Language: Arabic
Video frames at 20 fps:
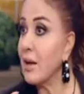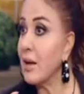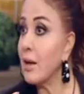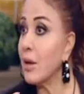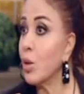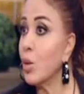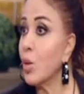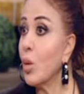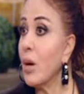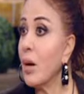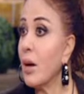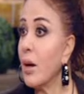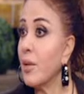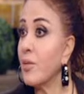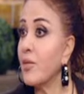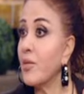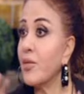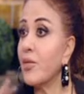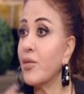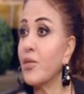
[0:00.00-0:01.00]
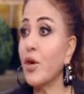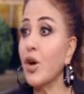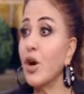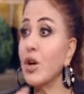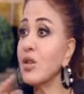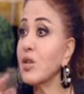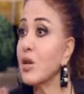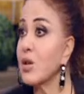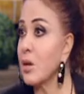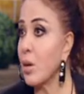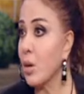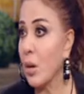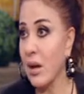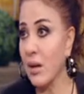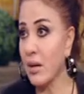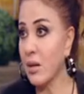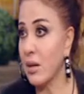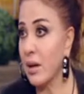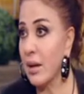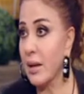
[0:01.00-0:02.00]
اللي هو في غايه
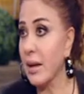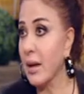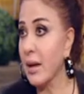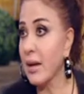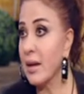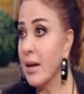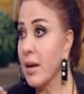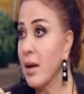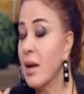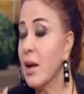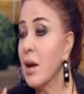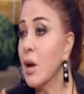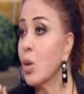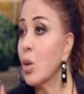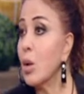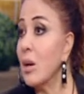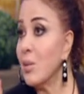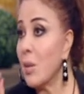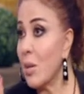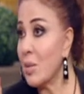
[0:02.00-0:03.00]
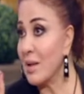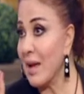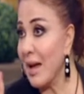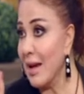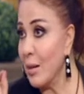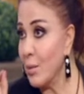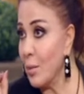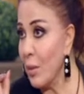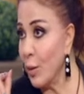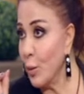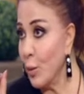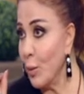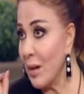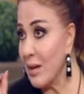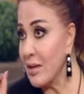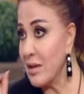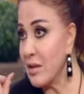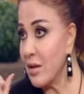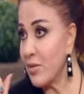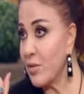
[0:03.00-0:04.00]
الروعه يعني انا كل ما بتعلم معلومه
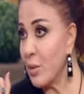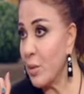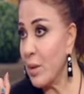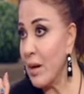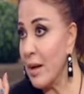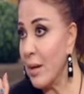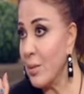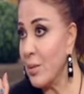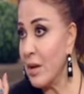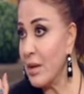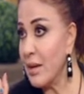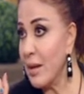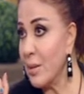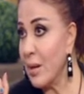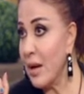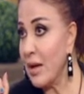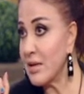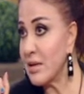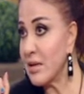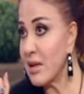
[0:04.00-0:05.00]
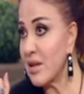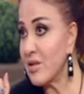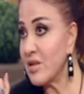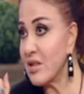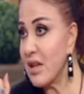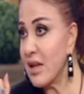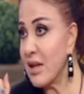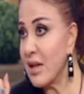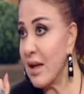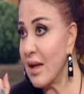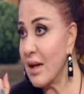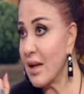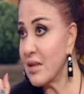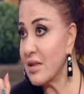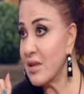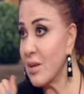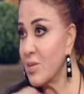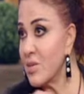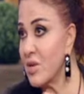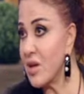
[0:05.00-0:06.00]
جديده في البرنامج ده بحس نفسي اني انا
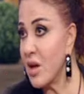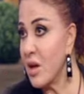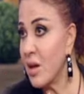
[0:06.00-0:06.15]
كسبت